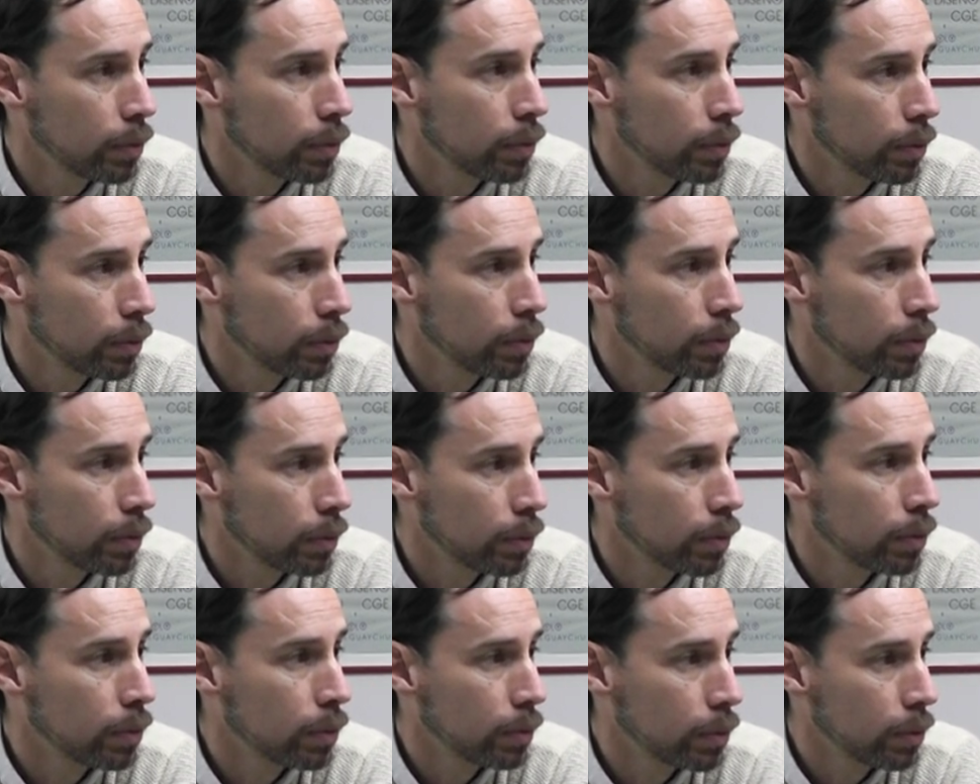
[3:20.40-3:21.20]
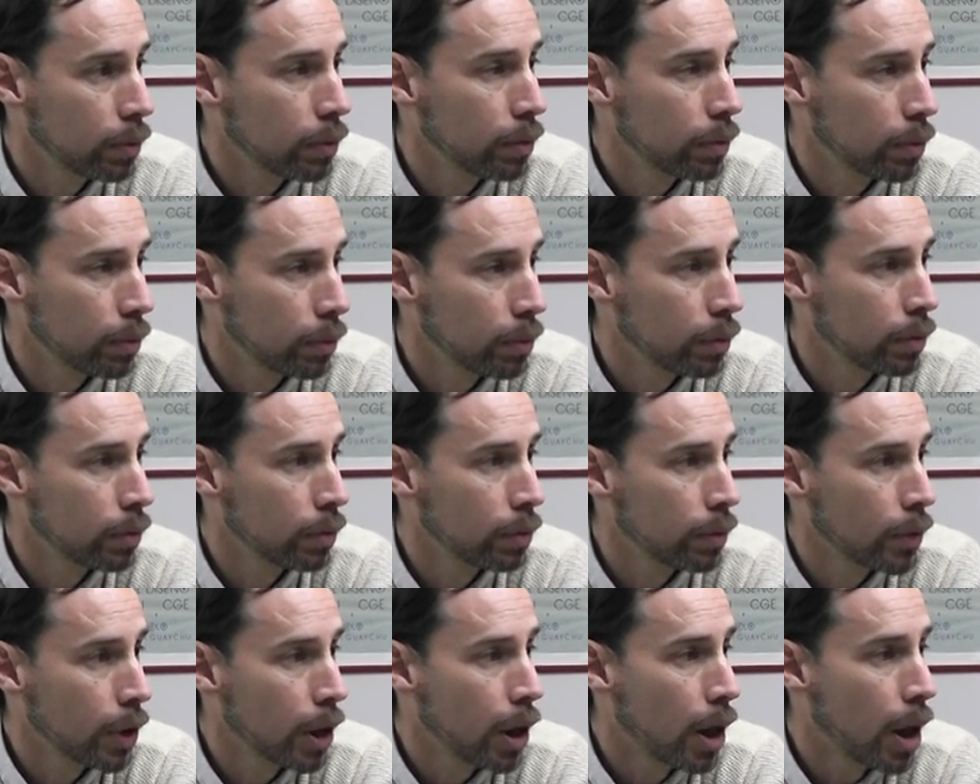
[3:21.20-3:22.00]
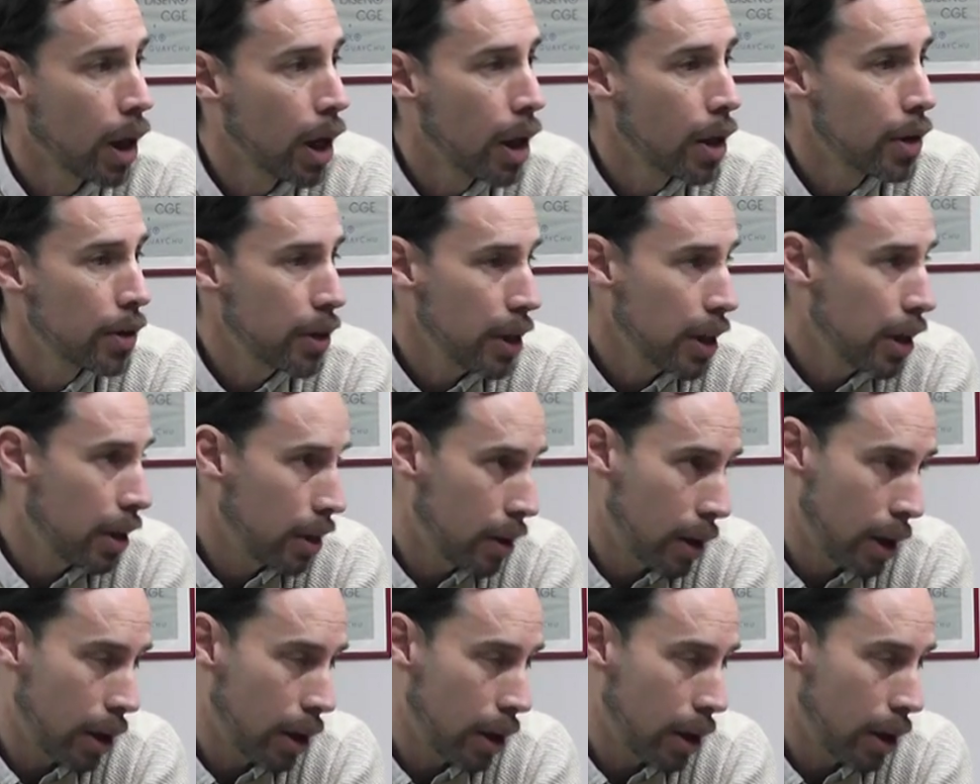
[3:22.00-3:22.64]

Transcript: haciendo lo que pueden? Sí,